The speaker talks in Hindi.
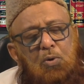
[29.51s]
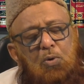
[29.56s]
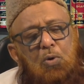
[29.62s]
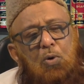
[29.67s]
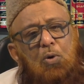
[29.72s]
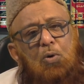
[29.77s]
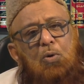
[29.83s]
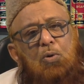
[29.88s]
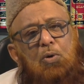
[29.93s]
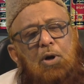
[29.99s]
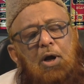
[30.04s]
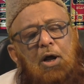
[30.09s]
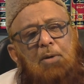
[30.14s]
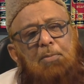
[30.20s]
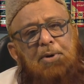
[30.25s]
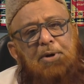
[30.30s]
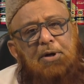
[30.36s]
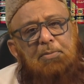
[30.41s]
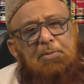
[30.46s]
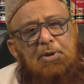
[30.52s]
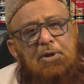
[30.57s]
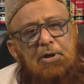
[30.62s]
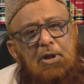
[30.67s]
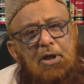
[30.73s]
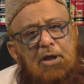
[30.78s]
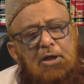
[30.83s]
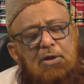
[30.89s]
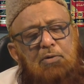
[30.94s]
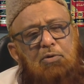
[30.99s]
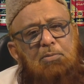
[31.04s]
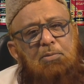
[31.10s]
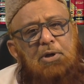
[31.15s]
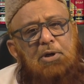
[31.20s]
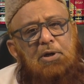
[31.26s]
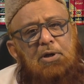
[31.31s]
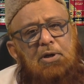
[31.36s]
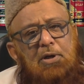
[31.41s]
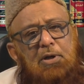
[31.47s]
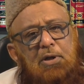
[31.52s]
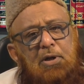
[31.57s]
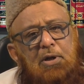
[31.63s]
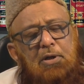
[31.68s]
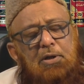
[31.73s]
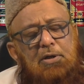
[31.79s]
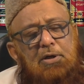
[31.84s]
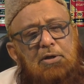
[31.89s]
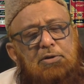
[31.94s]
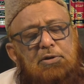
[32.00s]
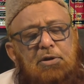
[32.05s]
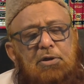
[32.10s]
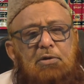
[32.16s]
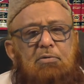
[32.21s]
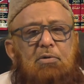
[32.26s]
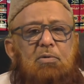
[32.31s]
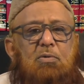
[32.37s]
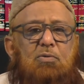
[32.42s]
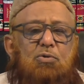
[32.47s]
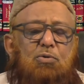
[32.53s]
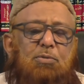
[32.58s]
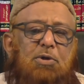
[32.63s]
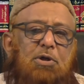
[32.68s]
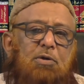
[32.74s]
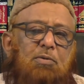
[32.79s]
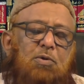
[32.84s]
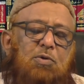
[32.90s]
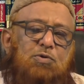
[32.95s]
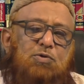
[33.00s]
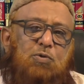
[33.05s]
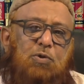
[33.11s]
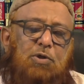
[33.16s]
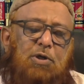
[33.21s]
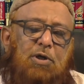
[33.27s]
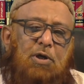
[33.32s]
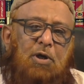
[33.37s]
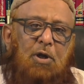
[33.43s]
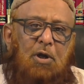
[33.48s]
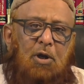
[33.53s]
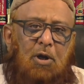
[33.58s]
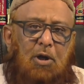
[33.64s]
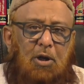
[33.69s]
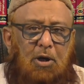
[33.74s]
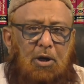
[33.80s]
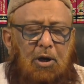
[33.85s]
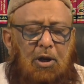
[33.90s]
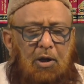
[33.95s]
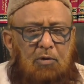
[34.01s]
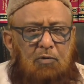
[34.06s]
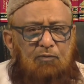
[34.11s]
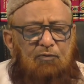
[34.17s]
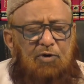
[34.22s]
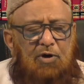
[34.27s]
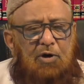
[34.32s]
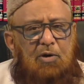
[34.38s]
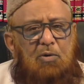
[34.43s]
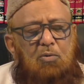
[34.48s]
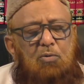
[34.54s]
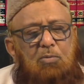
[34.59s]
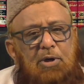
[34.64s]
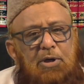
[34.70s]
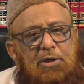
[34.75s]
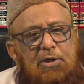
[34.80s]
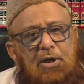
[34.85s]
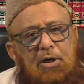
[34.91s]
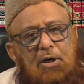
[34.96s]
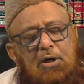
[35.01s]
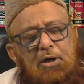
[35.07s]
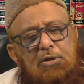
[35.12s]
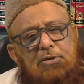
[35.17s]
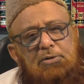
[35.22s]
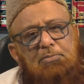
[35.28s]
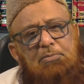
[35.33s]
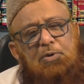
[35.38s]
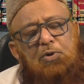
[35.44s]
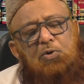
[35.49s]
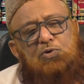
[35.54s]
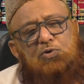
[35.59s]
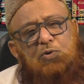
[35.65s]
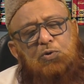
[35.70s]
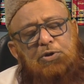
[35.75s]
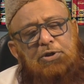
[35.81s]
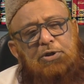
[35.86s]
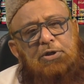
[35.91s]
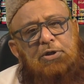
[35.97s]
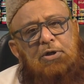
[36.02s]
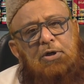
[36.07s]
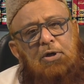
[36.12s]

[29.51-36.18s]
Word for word: कुल्लुन आमना बिल्लाहि व मलाइकतिहि व कुतुबिहि व रसूलिहि ला नुफर्रिकु बैन अहदिम मिन रसूलिहि